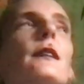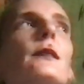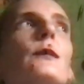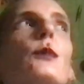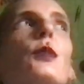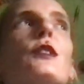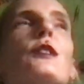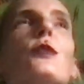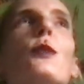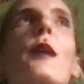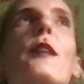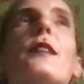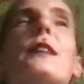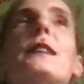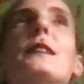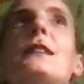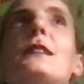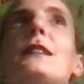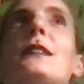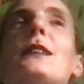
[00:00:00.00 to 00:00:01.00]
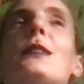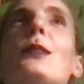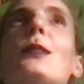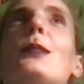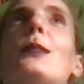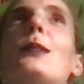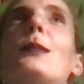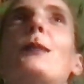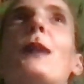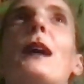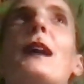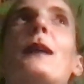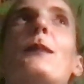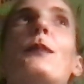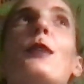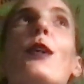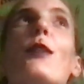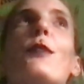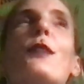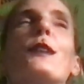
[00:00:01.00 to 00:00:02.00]
Moi, si on avait dit euh, bah, la
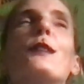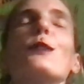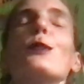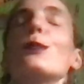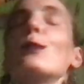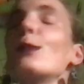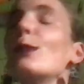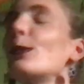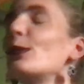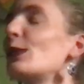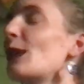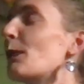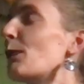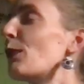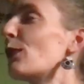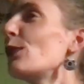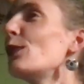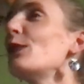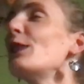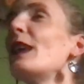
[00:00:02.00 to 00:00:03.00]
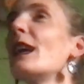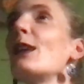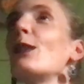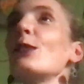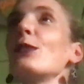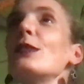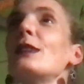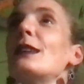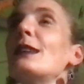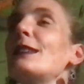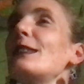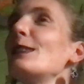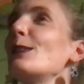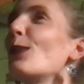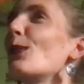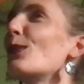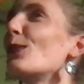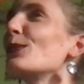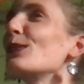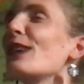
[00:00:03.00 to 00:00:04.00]
meilleure façon euh, d'apprendre le néerlandais, c'est de
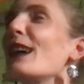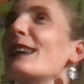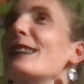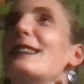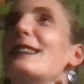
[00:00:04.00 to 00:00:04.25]
rencontrer un